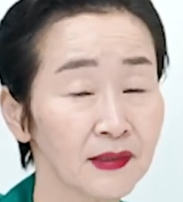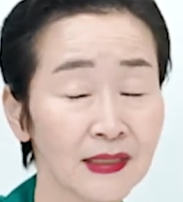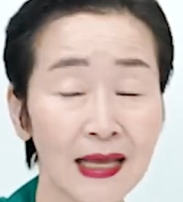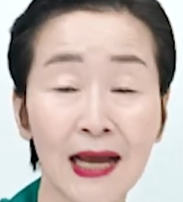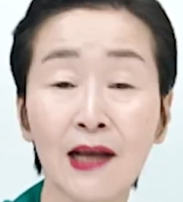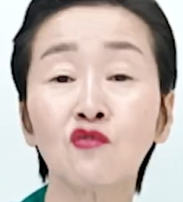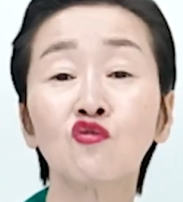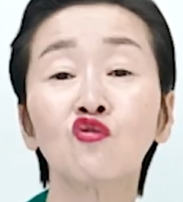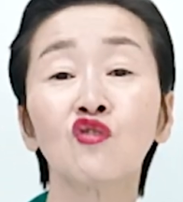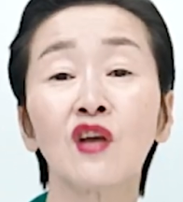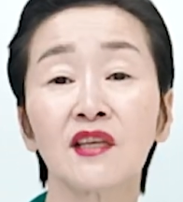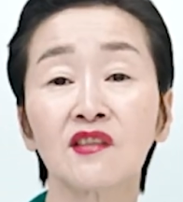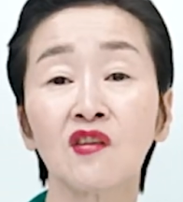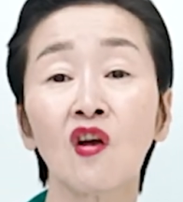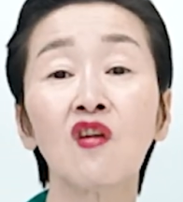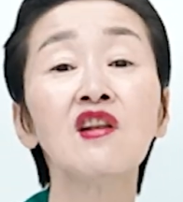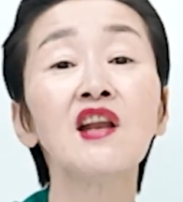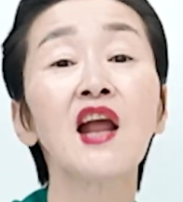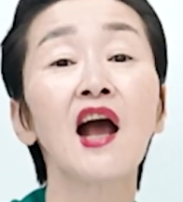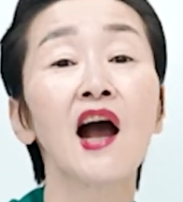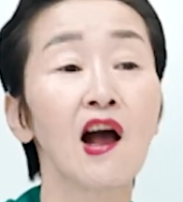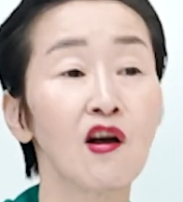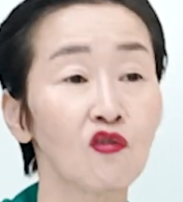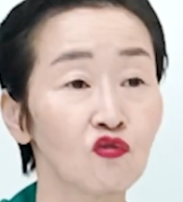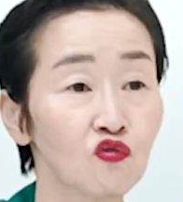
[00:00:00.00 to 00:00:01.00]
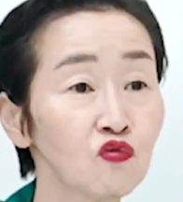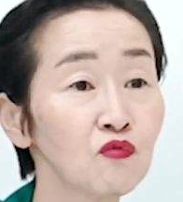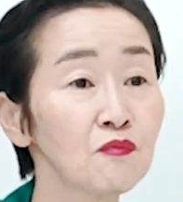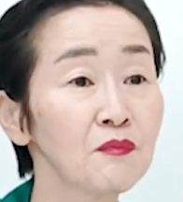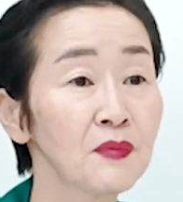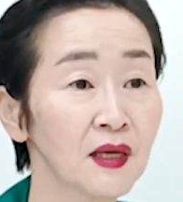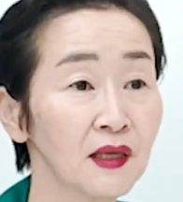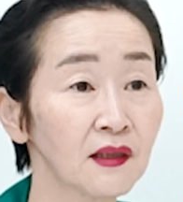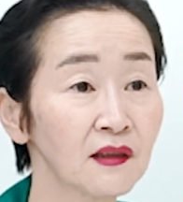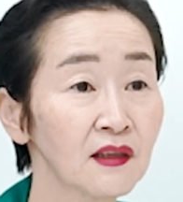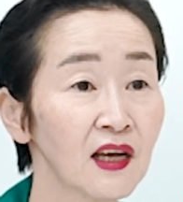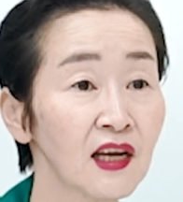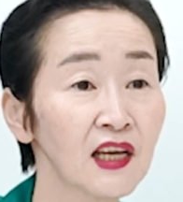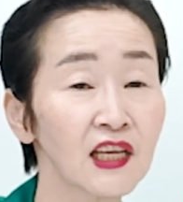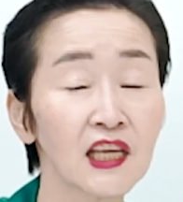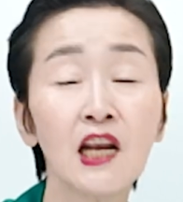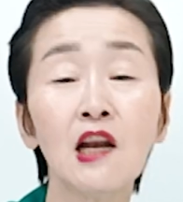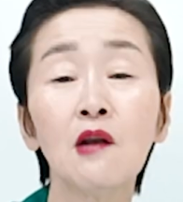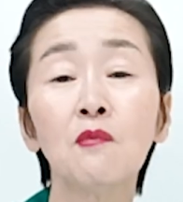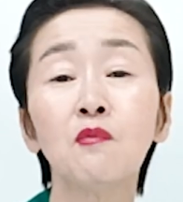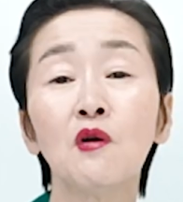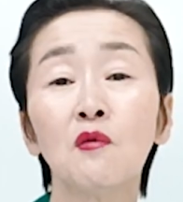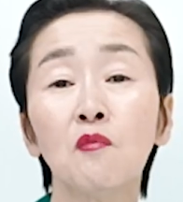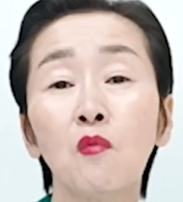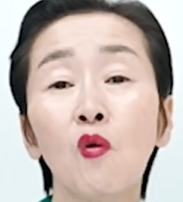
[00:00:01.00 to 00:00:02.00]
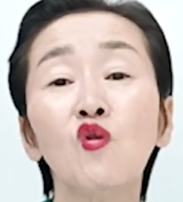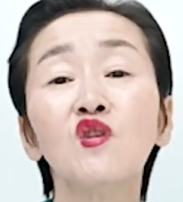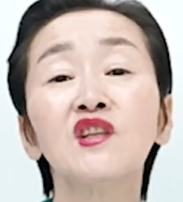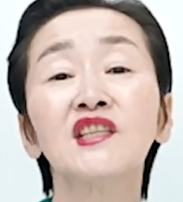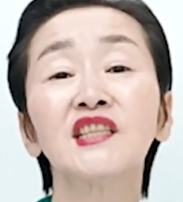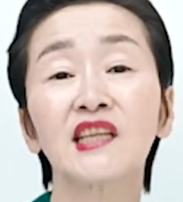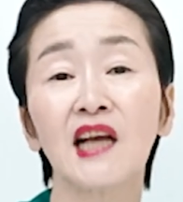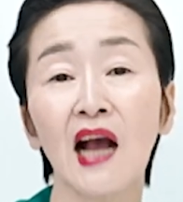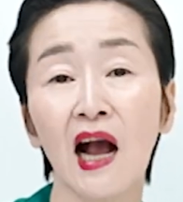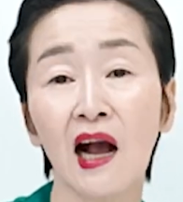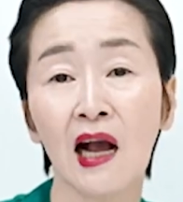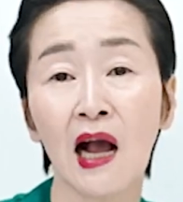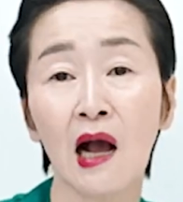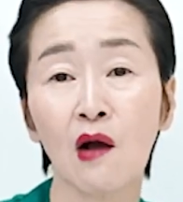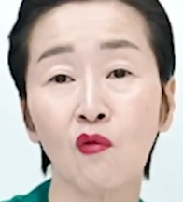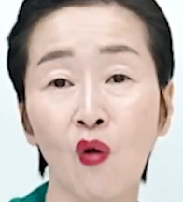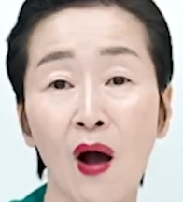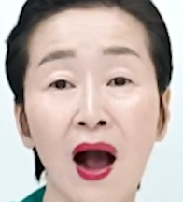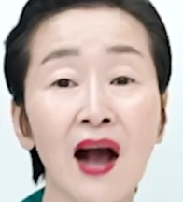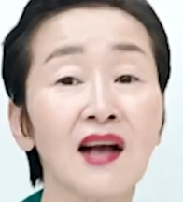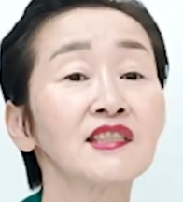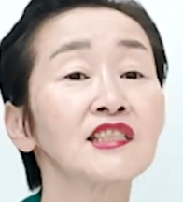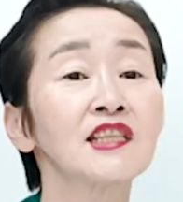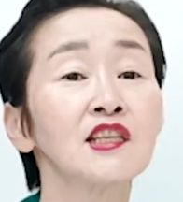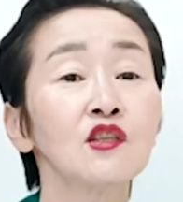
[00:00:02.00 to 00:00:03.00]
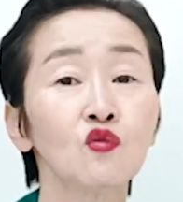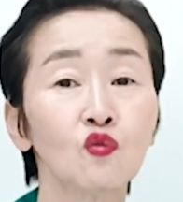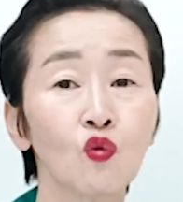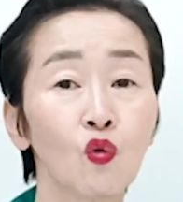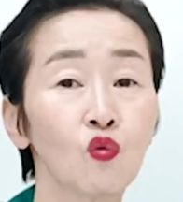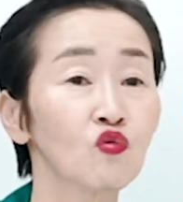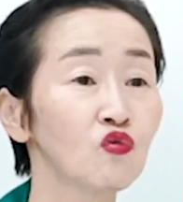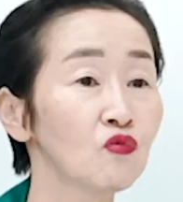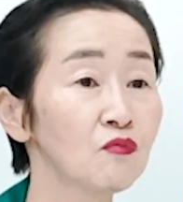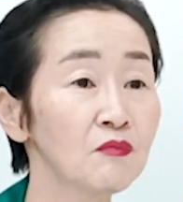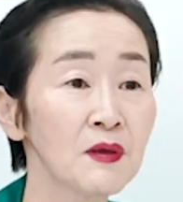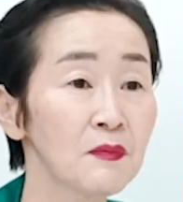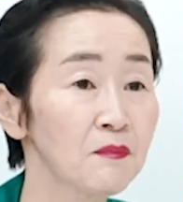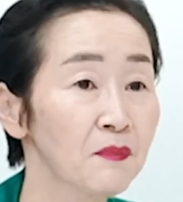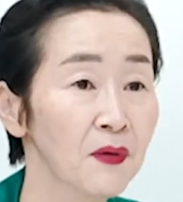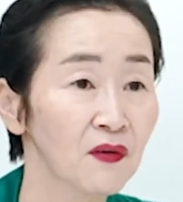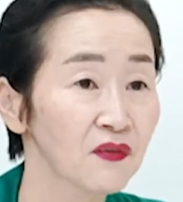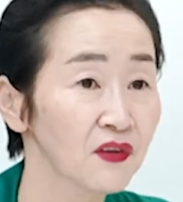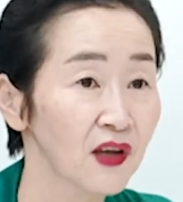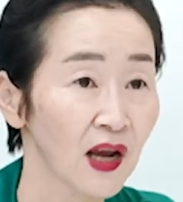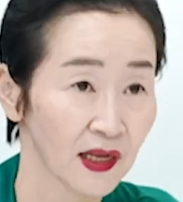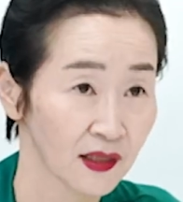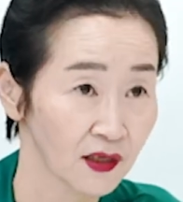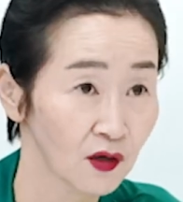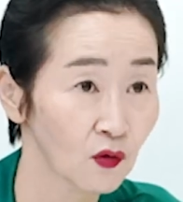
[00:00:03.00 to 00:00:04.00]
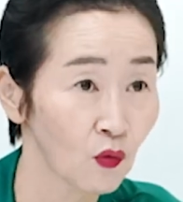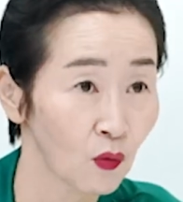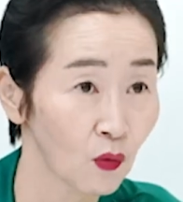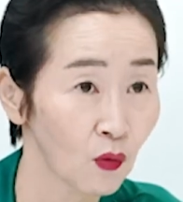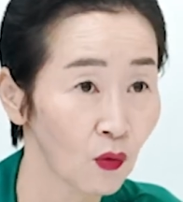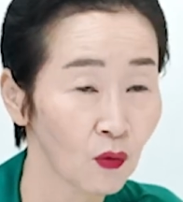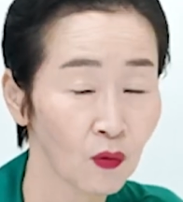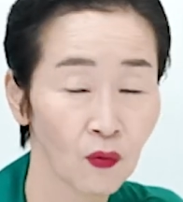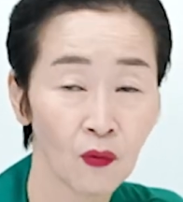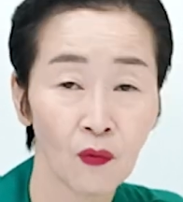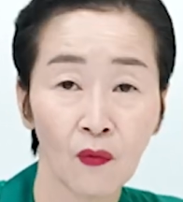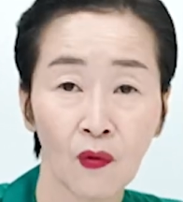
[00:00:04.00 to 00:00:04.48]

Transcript: 다수의 선량한 국민, 일부 몰지각한 광신도 국민 편이 아니고